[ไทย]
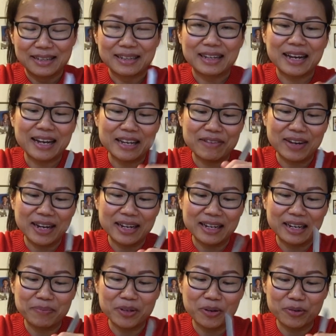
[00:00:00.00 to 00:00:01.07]
ใครไว้
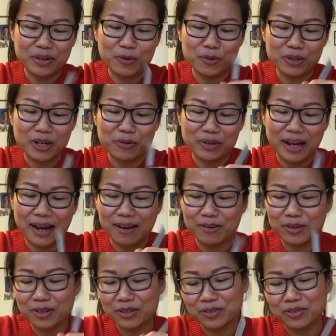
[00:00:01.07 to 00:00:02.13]
เล็บยาวยงยา
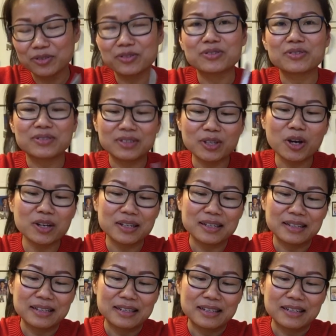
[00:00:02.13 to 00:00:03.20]
วๆก็เนาะ
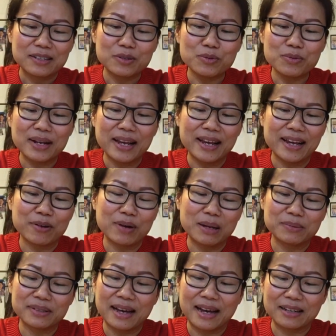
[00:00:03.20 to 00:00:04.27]
ดูแลควา
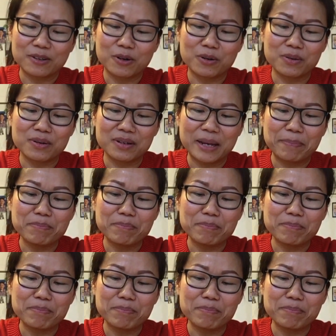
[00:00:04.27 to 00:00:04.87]
มสะอาดของเล็บ